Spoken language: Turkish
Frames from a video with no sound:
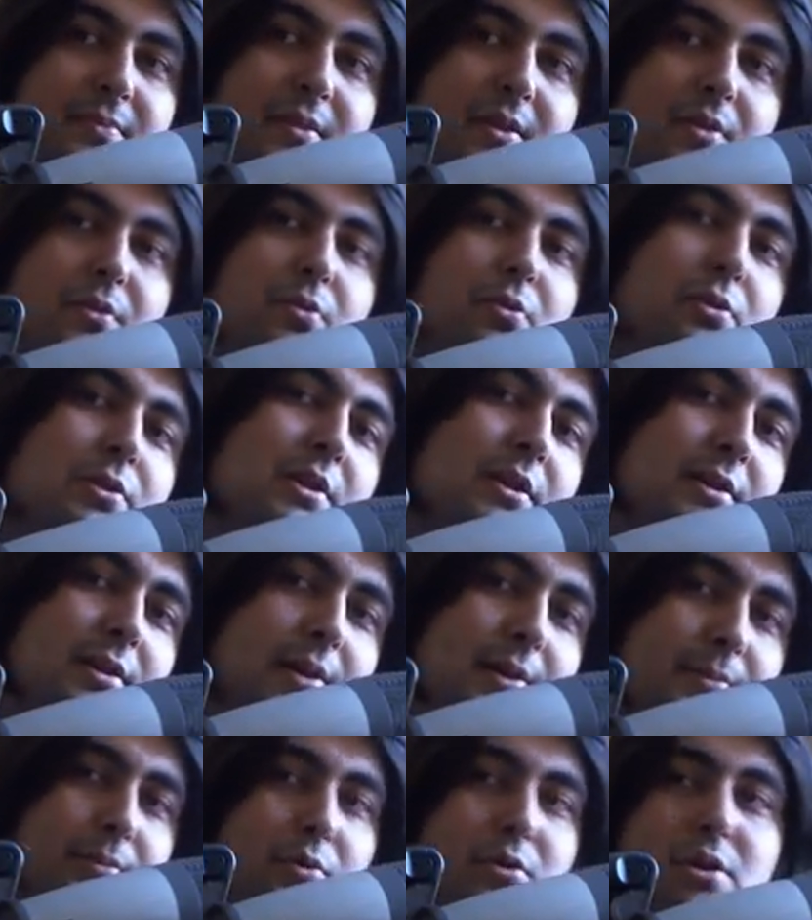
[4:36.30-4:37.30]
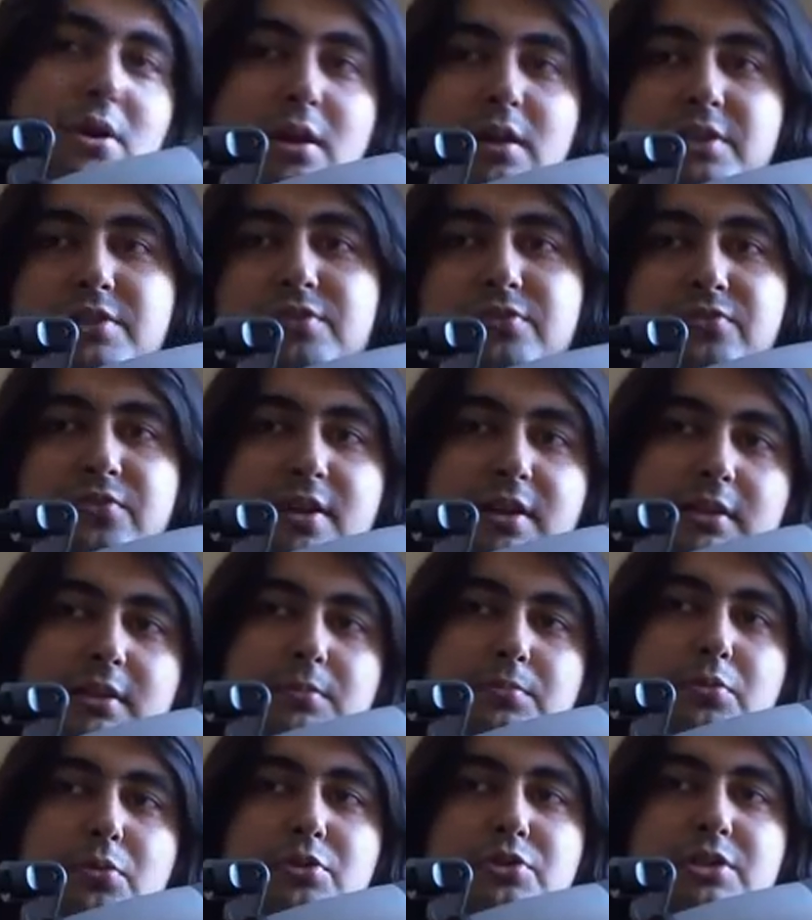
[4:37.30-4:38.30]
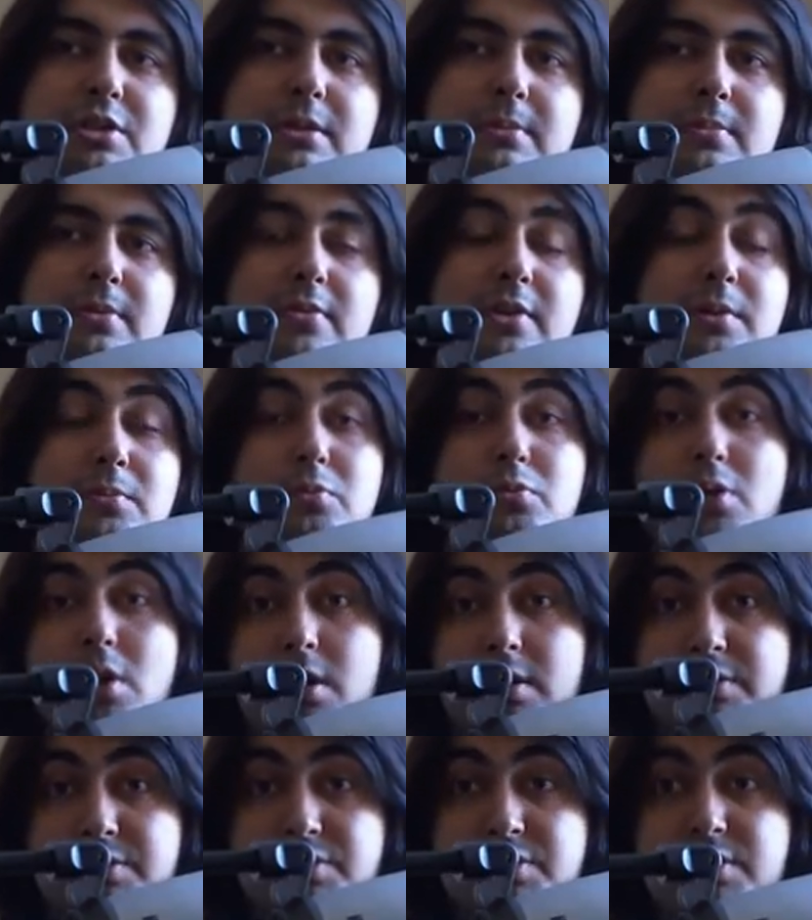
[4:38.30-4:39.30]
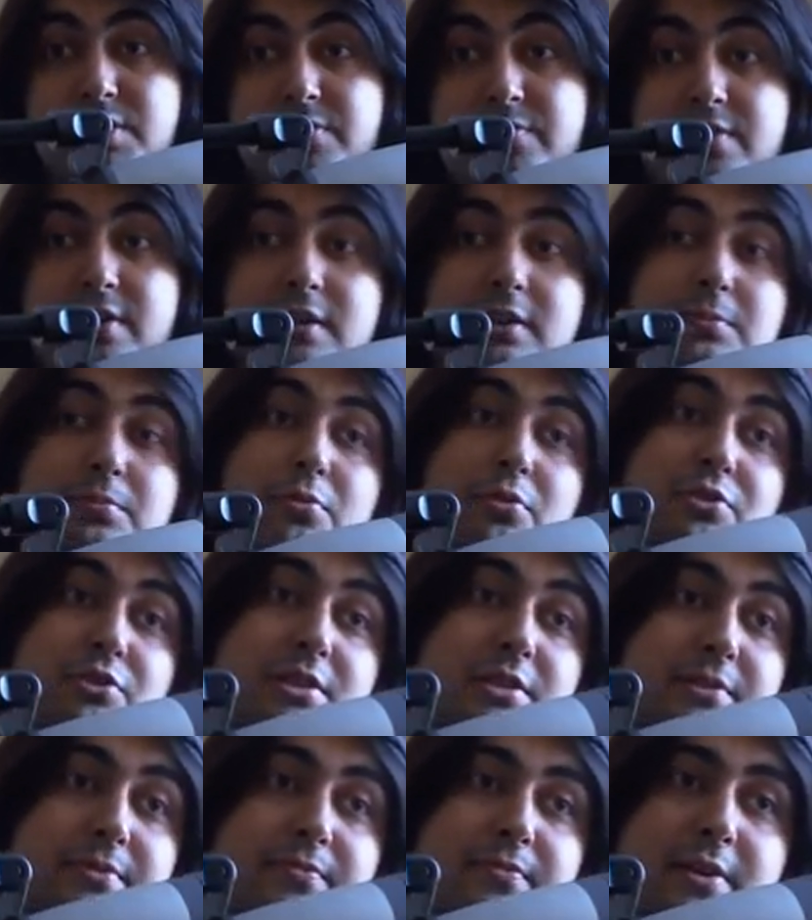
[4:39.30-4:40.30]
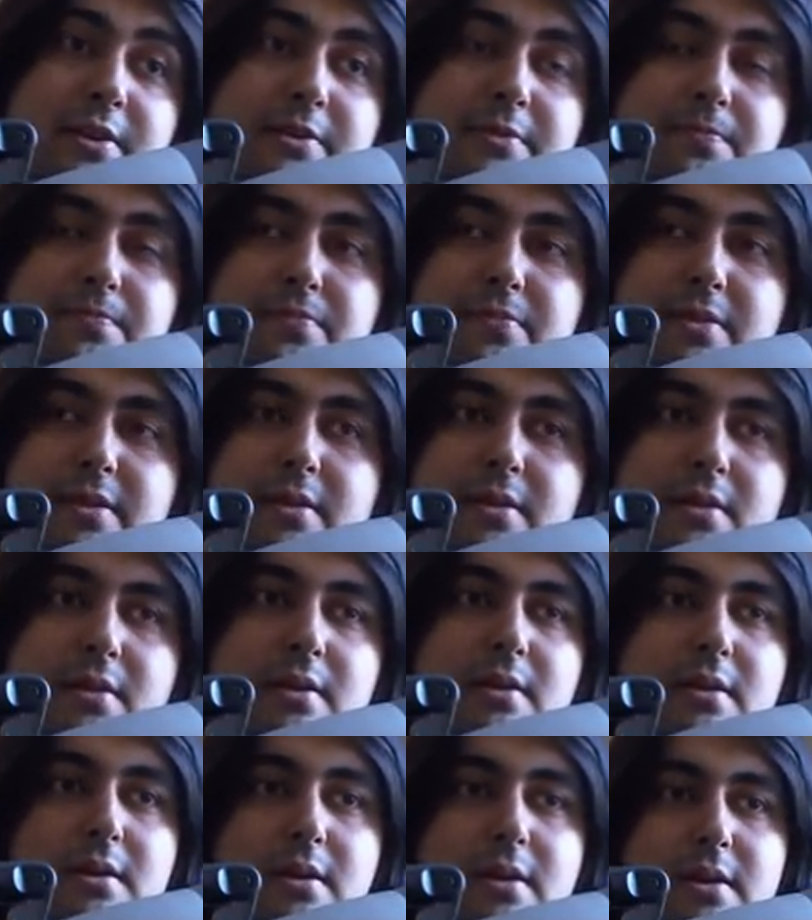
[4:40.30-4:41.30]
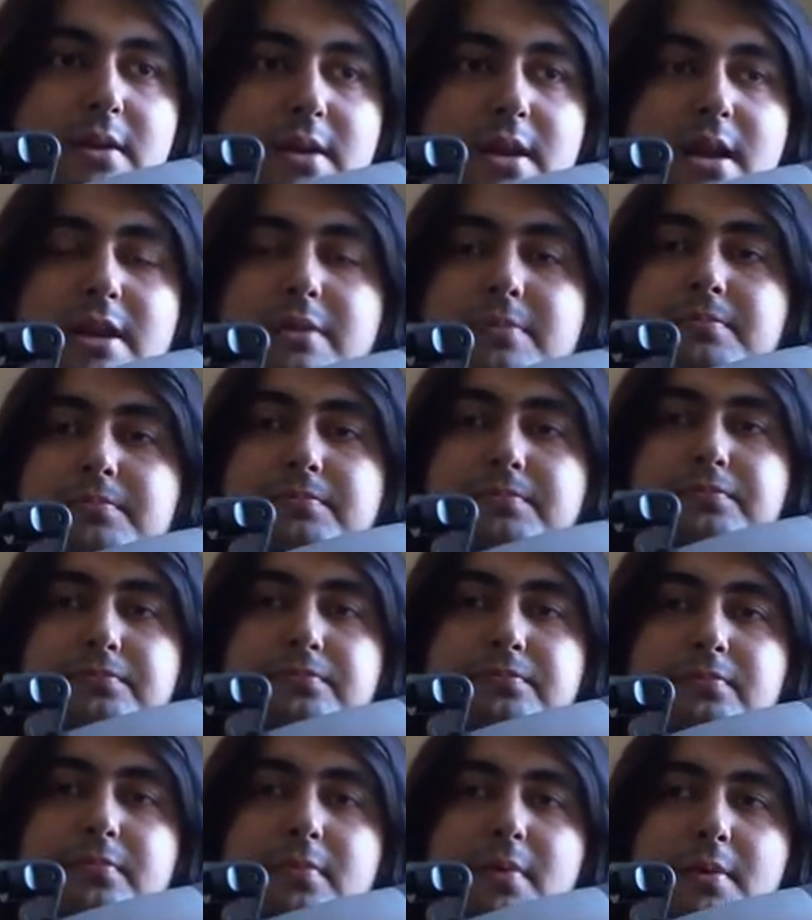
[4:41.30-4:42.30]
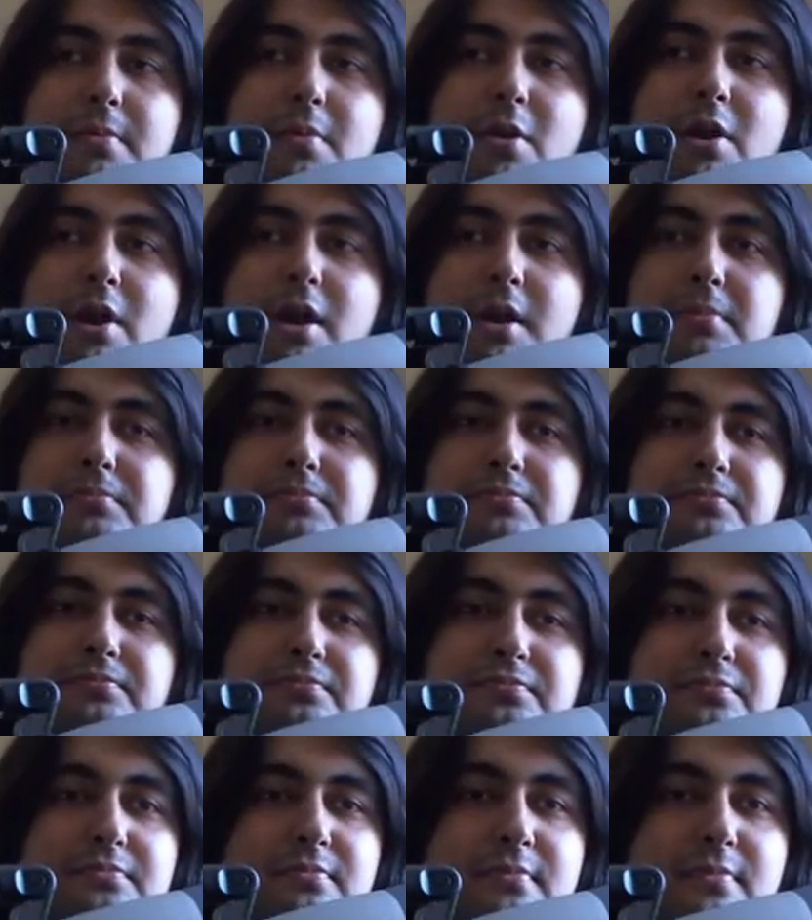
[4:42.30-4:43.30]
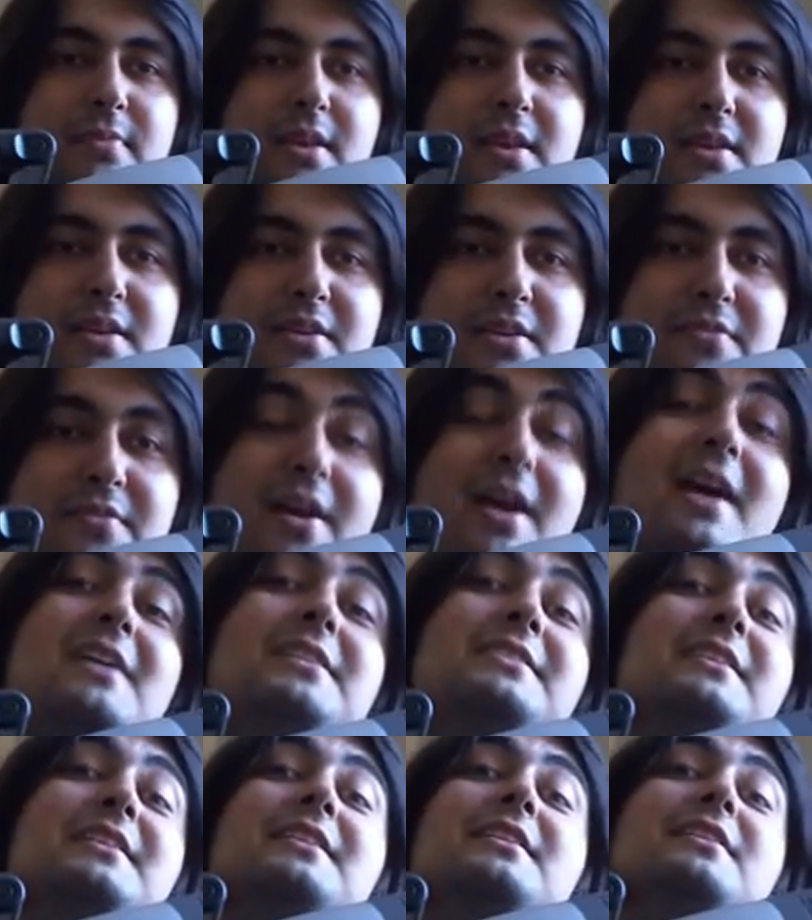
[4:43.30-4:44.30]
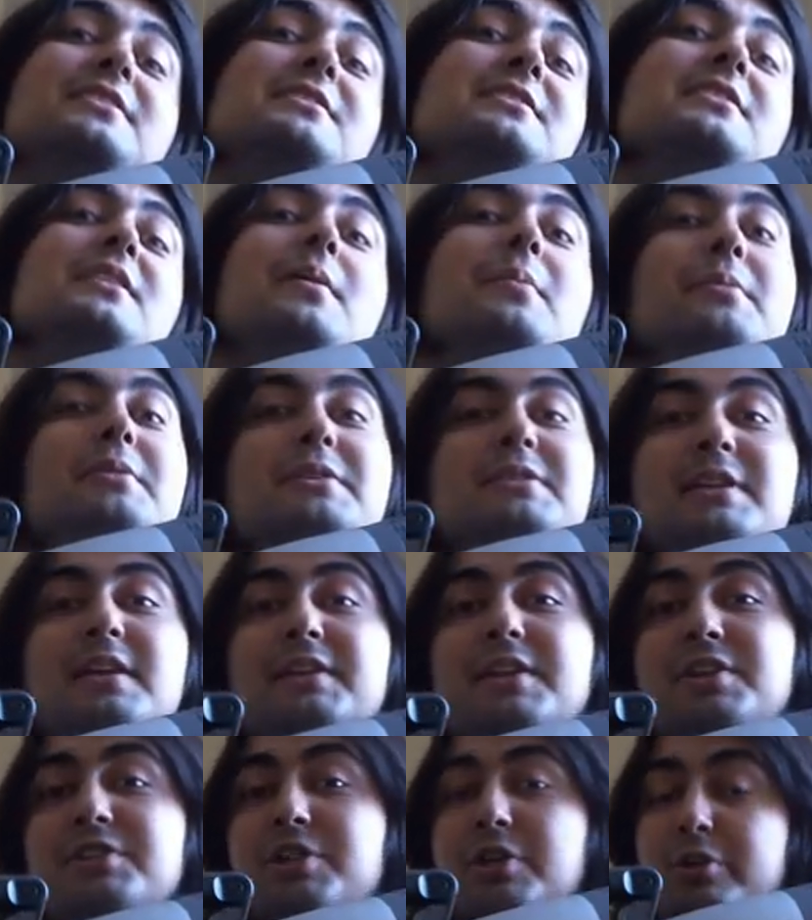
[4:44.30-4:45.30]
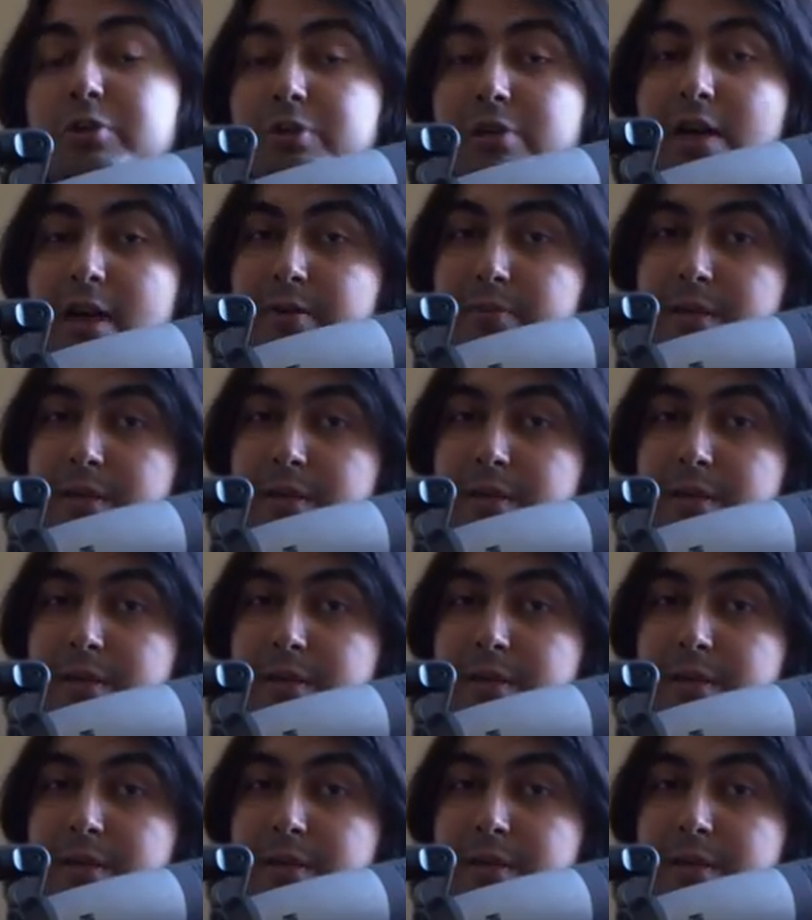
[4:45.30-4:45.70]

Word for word: Orada hem o kanal için farklı projelerim de var. Bu kanal için de farklı projelerim var. Yani böyle. Ve izlediğiniz için hepinize teşekkürler.